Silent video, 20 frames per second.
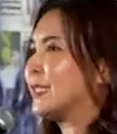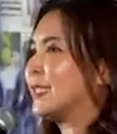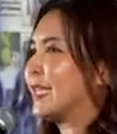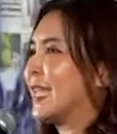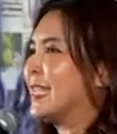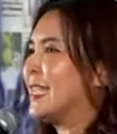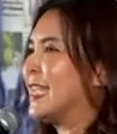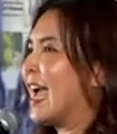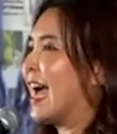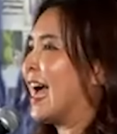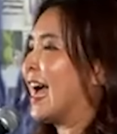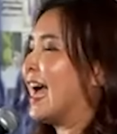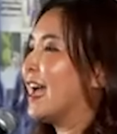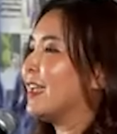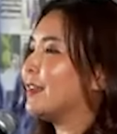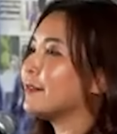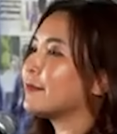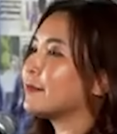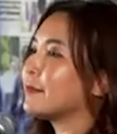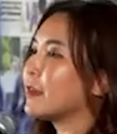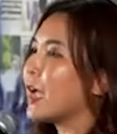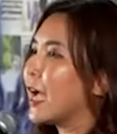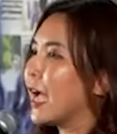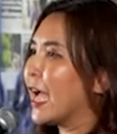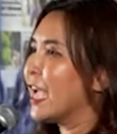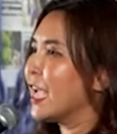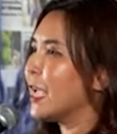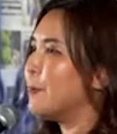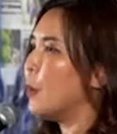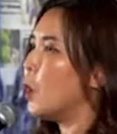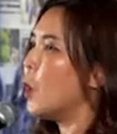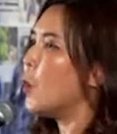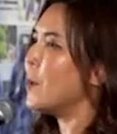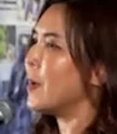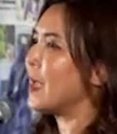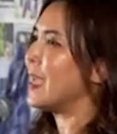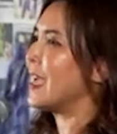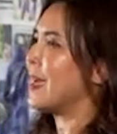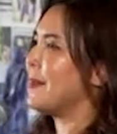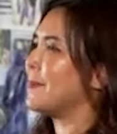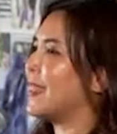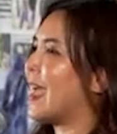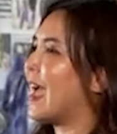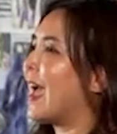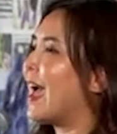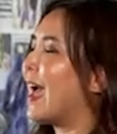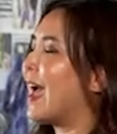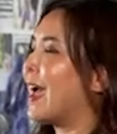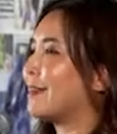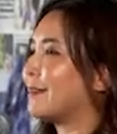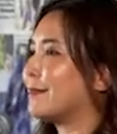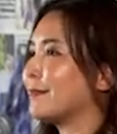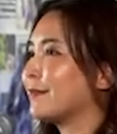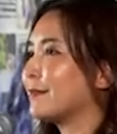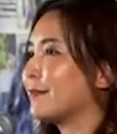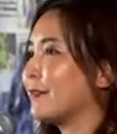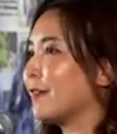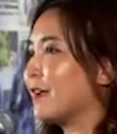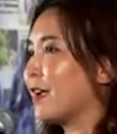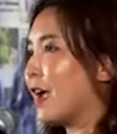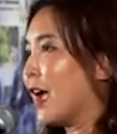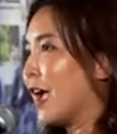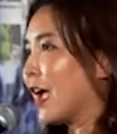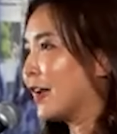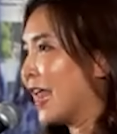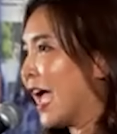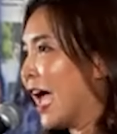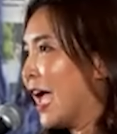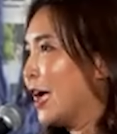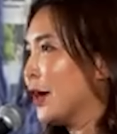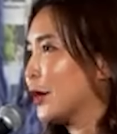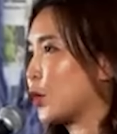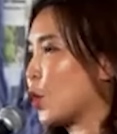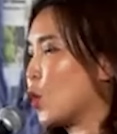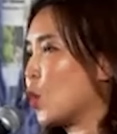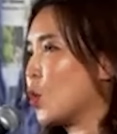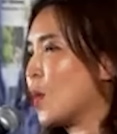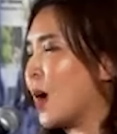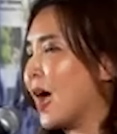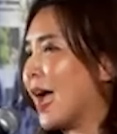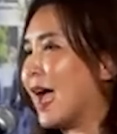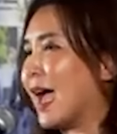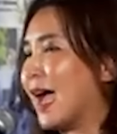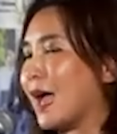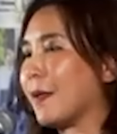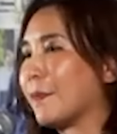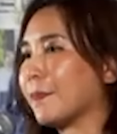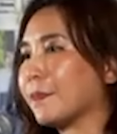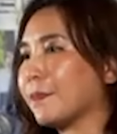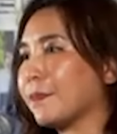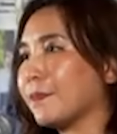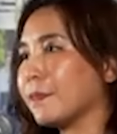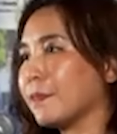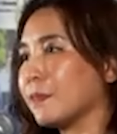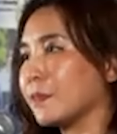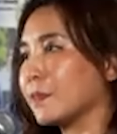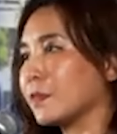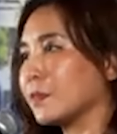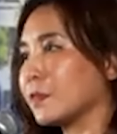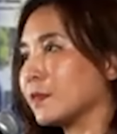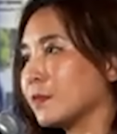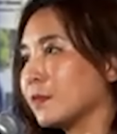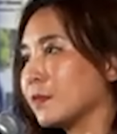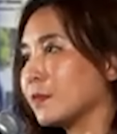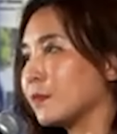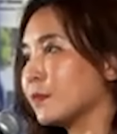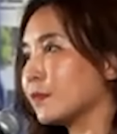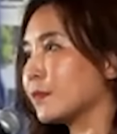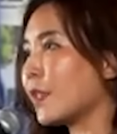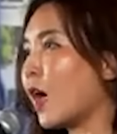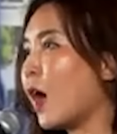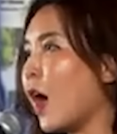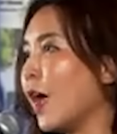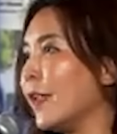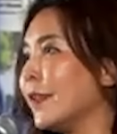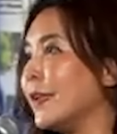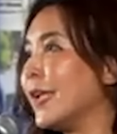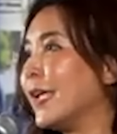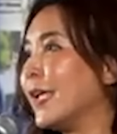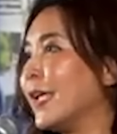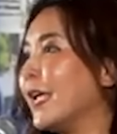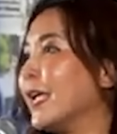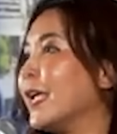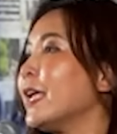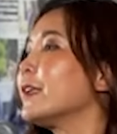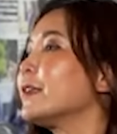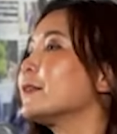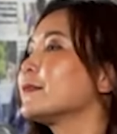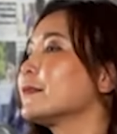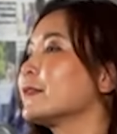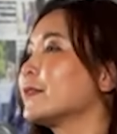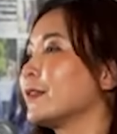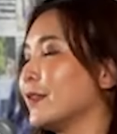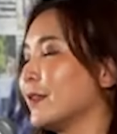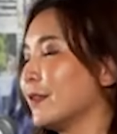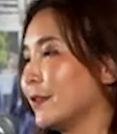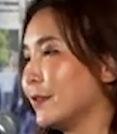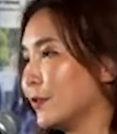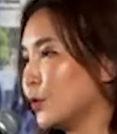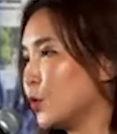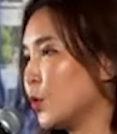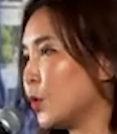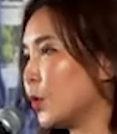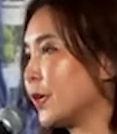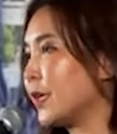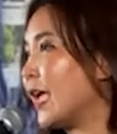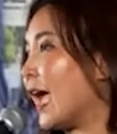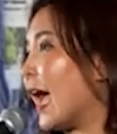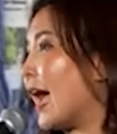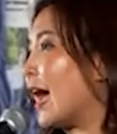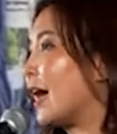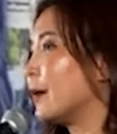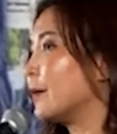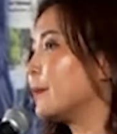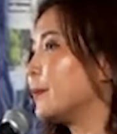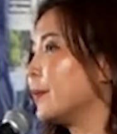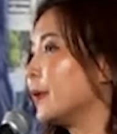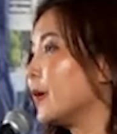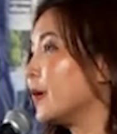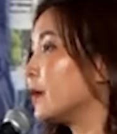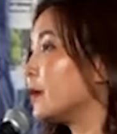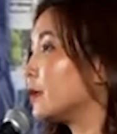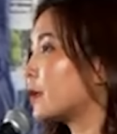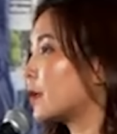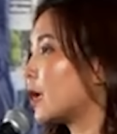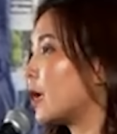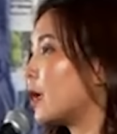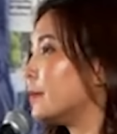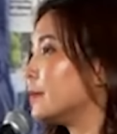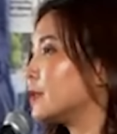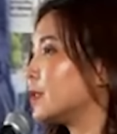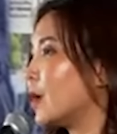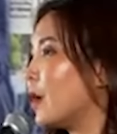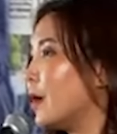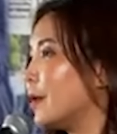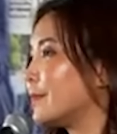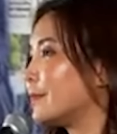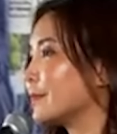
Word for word: สัญญาณให้ผู้มีอำนาจ ได้รู้ว่า ตอนนี้ทุกอย่างเพิ่งเริ่มต้น